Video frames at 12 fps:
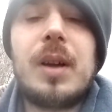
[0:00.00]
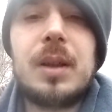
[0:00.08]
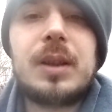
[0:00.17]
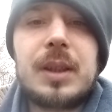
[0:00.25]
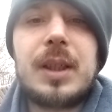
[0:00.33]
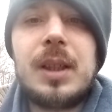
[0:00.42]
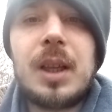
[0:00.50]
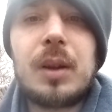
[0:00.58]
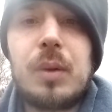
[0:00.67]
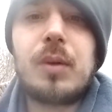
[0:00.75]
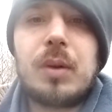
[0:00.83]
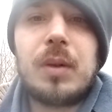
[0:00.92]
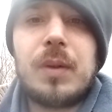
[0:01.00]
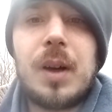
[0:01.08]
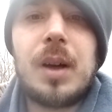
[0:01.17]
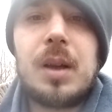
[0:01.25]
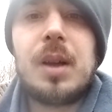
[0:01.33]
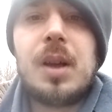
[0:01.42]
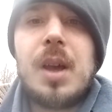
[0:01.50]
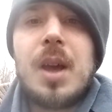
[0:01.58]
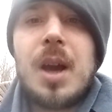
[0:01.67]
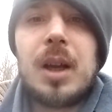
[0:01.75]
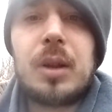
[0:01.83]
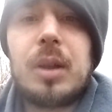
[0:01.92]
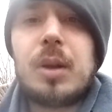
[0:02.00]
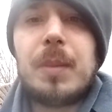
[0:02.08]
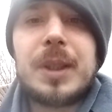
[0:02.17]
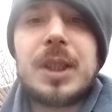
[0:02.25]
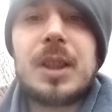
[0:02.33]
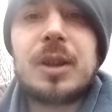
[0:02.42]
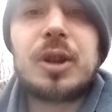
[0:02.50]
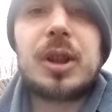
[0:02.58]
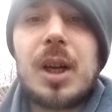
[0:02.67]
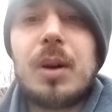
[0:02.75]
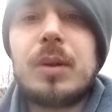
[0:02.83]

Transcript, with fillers: Zgina tu, kurwa. To ino będzie jeden strzał,